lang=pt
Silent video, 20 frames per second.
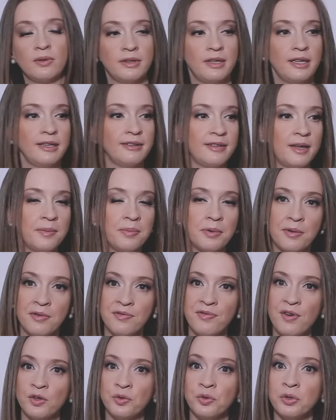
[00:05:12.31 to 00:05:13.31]
Tem sempre uma
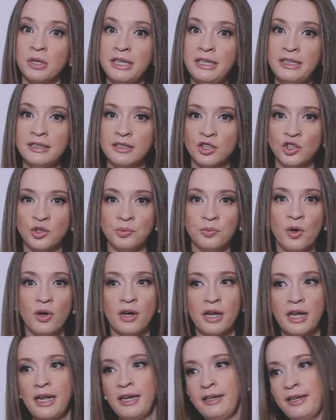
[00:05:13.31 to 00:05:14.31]
foto linda de
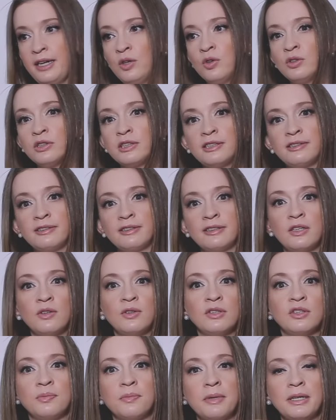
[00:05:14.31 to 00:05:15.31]
morrer, tem outras que
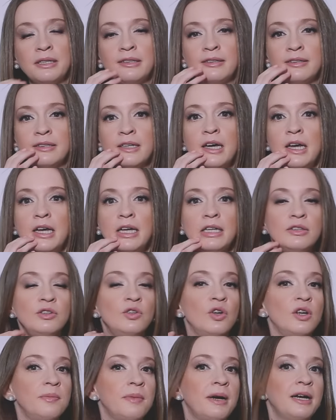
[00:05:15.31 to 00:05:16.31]
são as mais
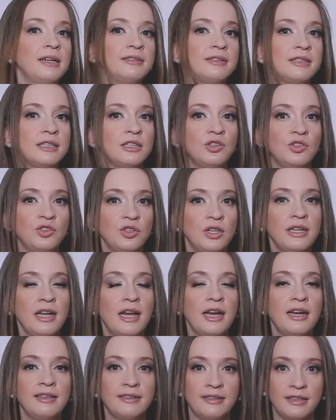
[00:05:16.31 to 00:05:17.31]
normais,
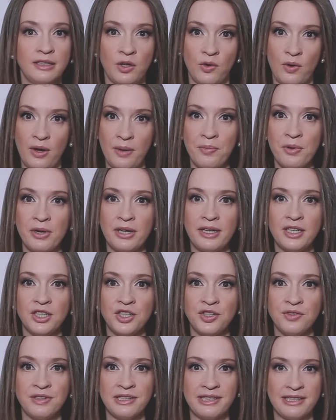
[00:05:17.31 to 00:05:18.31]
tradicionais. Então é
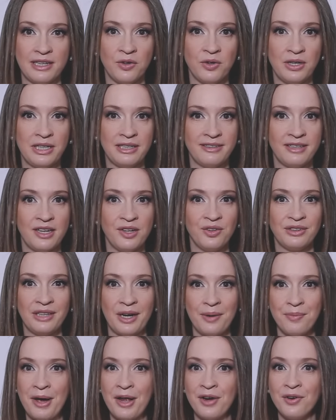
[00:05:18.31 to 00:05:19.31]
importante você conhecer o
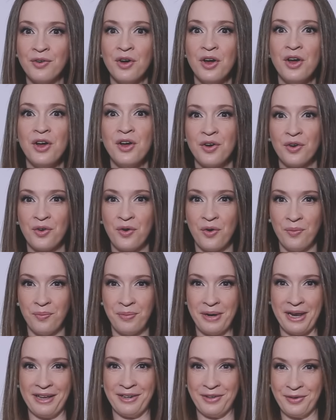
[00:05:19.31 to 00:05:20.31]
trabalho
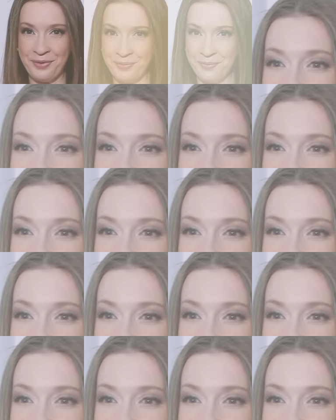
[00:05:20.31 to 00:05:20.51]
completo.